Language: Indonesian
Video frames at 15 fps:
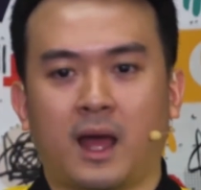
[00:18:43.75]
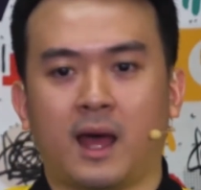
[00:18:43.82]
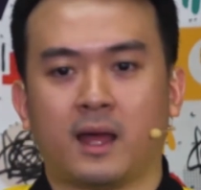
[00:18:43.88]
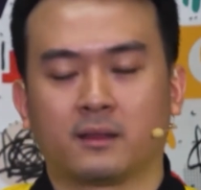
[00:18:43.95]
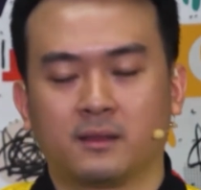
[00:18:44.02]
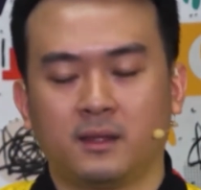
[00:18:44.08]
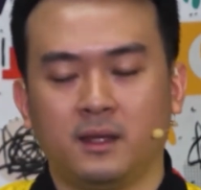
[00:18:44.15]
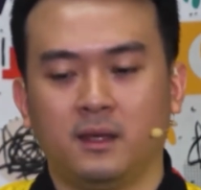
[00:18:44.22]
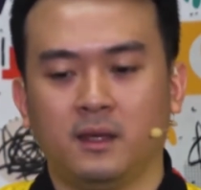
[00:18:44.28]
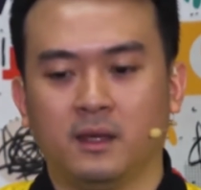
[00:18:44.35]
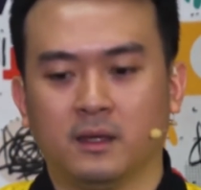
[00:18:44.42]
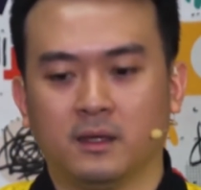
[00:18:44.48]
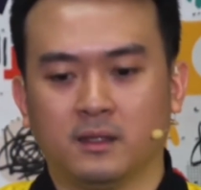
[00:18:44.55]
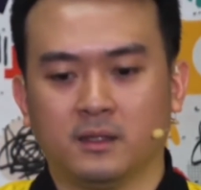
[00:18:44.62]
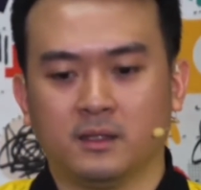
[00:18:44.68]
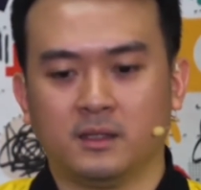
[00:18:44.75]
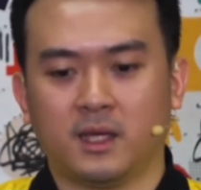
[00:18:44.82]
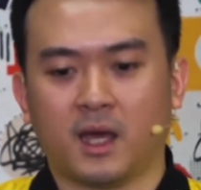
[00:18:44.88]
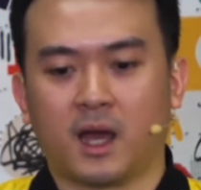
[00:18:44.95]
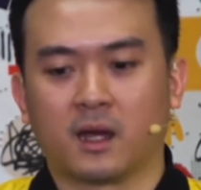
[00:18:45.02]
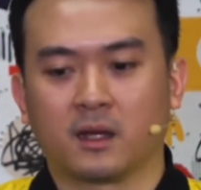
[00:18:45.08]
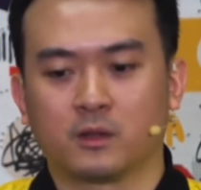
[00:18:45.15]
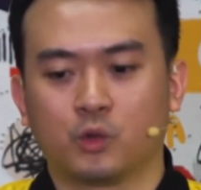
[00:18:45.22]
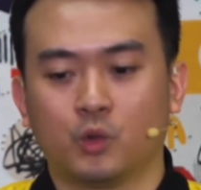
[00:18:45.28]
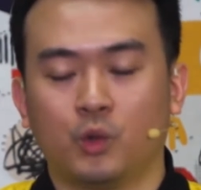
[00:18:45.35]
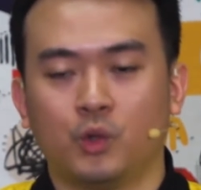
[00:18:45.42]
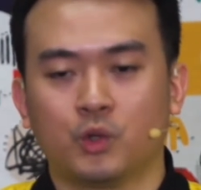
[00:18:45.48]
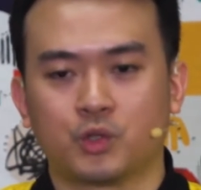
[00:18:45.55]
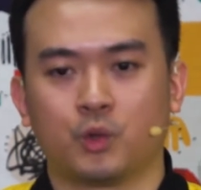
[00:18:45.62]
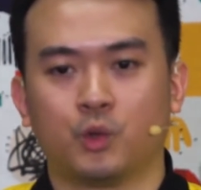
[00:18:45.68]
Hati yang
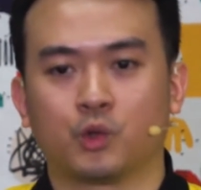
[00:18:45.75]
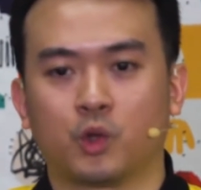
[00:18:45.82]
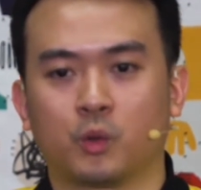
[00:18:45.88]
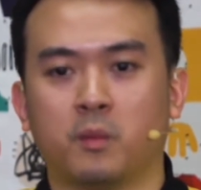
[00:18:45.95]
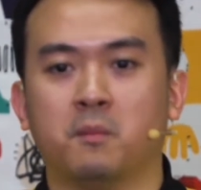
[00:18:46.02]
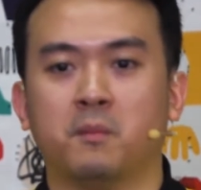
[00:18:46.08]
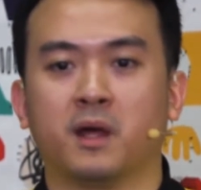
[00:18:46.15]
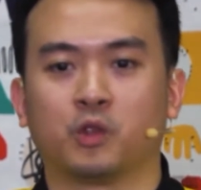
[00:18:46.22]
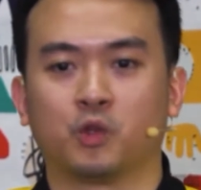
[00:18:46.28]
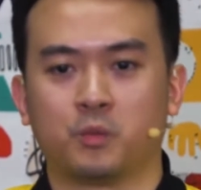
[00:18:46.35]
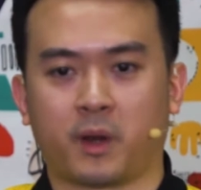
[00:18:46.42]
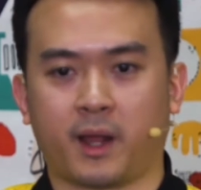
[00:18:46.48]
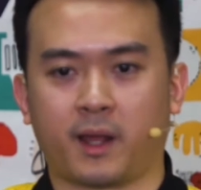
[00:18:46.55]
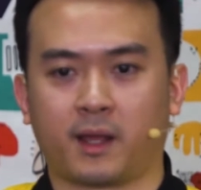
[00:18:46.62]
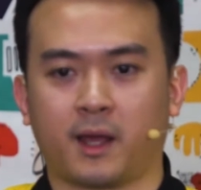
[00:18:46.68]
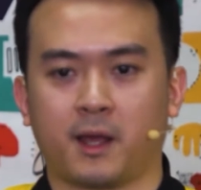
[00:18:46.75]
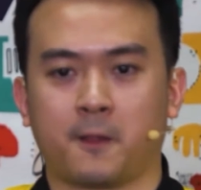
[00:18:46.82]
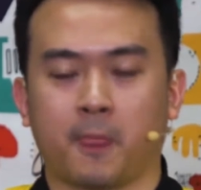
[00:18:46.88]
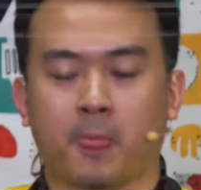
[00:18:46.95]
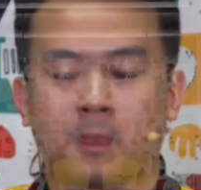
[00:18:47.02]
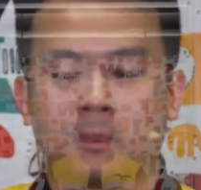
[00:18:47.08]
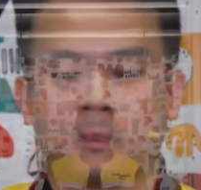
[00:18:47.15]
tulus untuk membantu mereka.